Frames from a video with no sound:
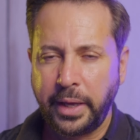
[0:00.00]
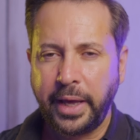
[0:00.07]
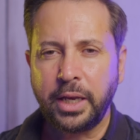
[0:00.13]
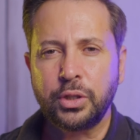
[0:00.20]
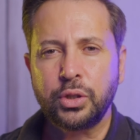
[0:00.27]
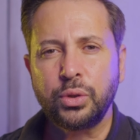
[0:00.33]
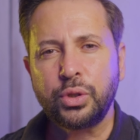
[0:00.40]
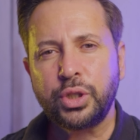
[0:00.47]

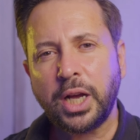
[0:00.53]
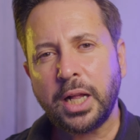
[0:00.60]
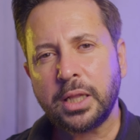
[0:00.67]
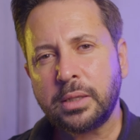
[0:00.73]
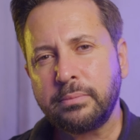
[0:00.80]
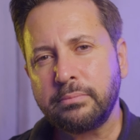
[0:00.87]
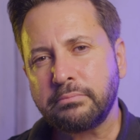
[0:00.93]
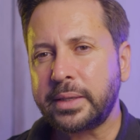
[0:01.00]
Action 3
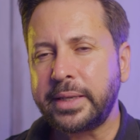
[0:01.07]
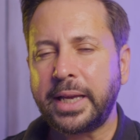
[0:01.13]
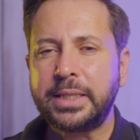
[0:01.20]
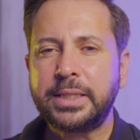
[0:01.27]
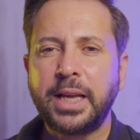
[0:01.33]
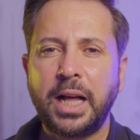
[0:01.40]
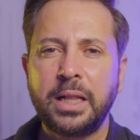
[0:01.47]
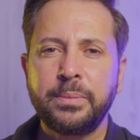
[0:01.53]
aldım
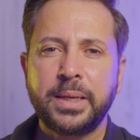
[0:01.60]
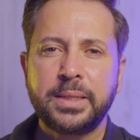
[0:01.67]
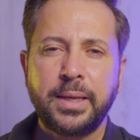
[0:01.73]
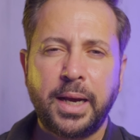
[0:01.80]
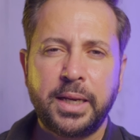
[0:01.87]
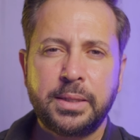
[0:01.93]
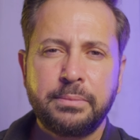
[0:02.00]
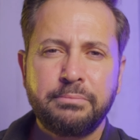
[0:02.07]
keşke
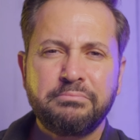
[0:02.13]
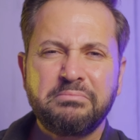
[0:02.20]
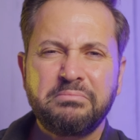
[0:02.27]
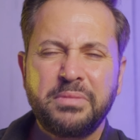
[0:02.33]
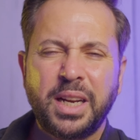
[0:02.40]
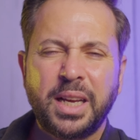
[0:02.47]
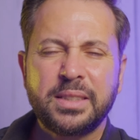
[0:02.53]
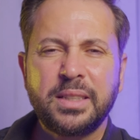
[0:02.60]
almasaydım
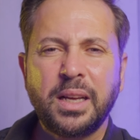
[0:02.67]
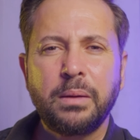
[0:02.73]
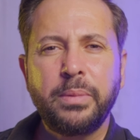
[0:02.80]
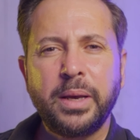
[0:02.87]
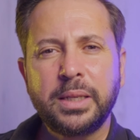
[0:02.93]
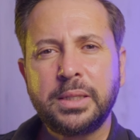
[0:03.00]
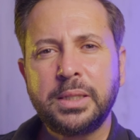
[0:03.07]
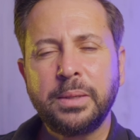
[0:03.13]
biraz daha
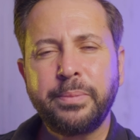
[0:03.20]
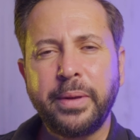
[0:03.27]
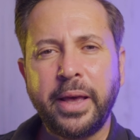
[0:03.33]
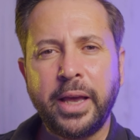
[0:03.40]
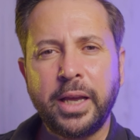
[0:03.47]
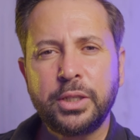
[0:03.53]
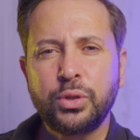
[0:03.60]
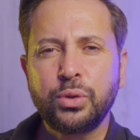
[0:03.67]
bekleyip
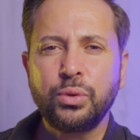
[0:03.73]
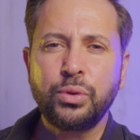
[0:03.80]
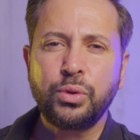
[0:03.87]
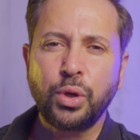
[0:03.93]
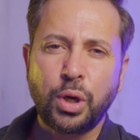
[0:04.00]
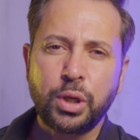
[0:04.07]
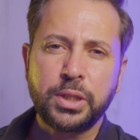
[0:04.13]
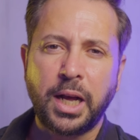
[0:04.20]
Action
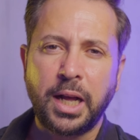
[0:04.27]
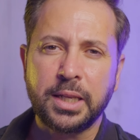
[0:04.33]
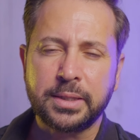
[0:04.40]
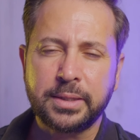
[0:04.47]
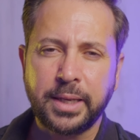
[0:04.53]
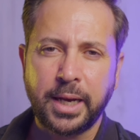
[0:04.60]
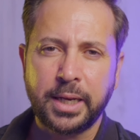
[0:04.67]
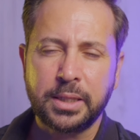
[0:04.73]
4
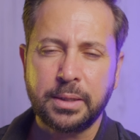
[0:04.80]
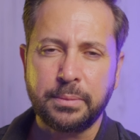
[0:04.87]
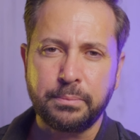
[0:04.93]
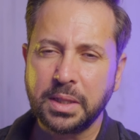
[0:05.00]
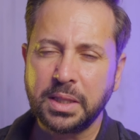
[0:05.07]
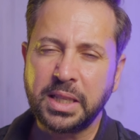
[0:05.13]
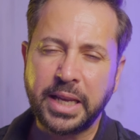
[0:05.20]
alsaydım